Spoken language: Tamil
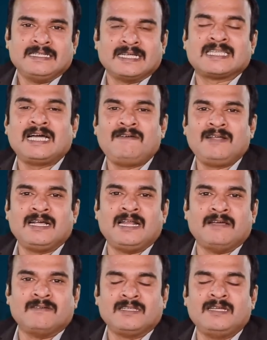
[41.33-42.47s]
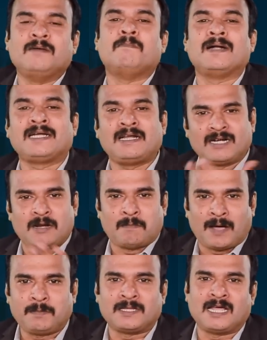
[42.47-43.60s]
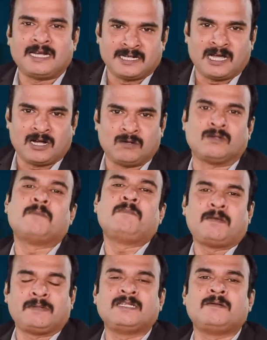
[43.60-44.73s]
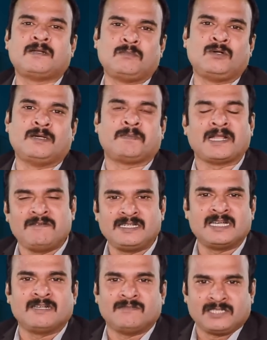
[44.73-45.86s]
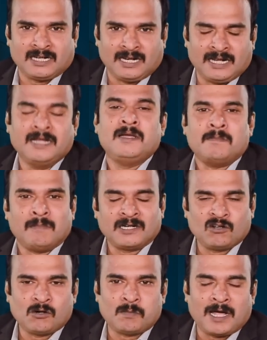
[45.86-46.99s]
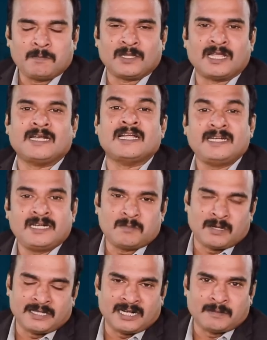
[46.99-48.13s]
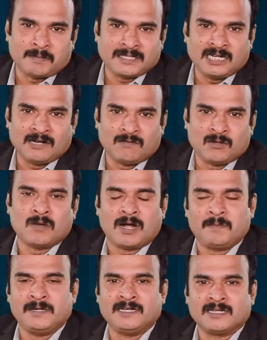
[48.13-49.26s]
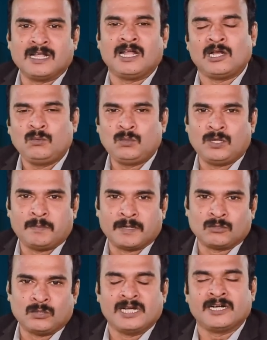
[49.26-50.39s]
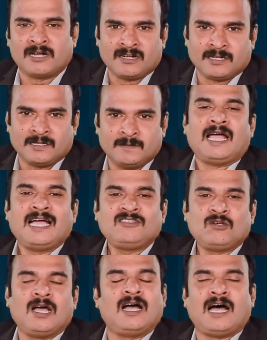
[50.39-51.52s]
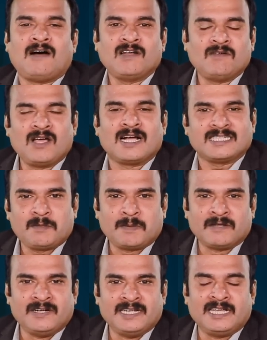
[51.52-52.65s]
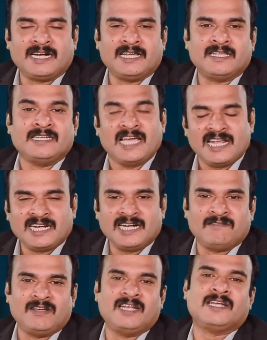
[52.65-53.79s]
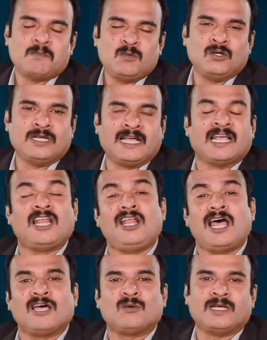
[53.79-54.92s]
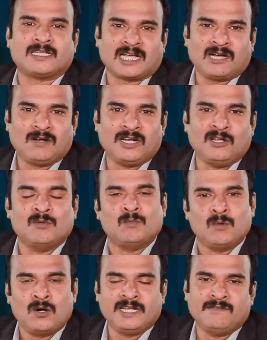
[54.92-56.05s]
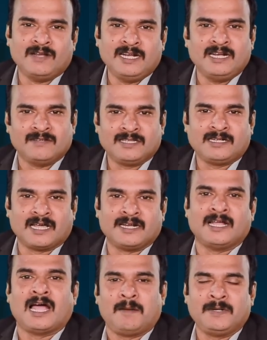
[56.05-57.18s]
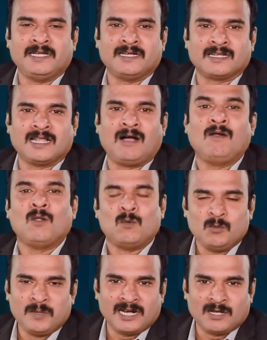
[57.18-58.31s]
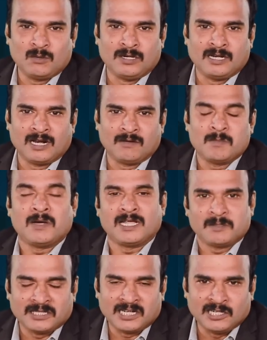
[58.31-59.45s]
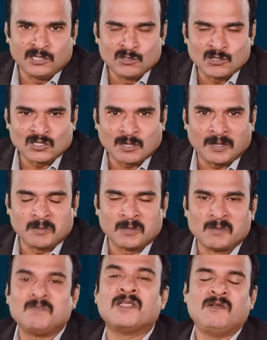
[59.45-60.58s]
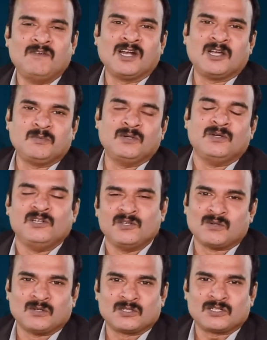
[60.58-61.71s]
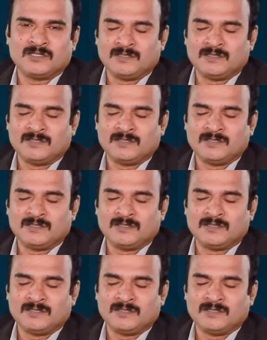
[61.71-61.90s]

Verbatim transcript: இந்த தகவல்களை வந்து மற்றவர்கள் பார்ப்பதால் என்ன ஆகும் நம்மளை பற்றின நம்மளுடைய ப்ரைவசியான விஷயங்களை மற்றவர்கள் பார்ப்பதால் என்னென்ன மாதிரியான பிரச்சனைகள் வரும் அப்படிங்கிறதா லவ் டுடே படத்துடைய நாட்டு ஆக்சுவலாக அவ்வளோவெல்லாம் கஷ்டப்பட வேண்டியதே கிடையாது ஏற்கனவே நம்முடைய எல்லாருடைய தகவல்களையும் மோடி வெளியில் வித்துட்டாரு அப்படிங்கிறதான் உண்மையான ஒரு நிலவரம் அதை பற்றி தான் நீங்கள் நியூஸ் ரோஸ்ட்டில் பார்க்க போகிறோம் வெல்கம் டு நியூஸ் ரோஸ்ட்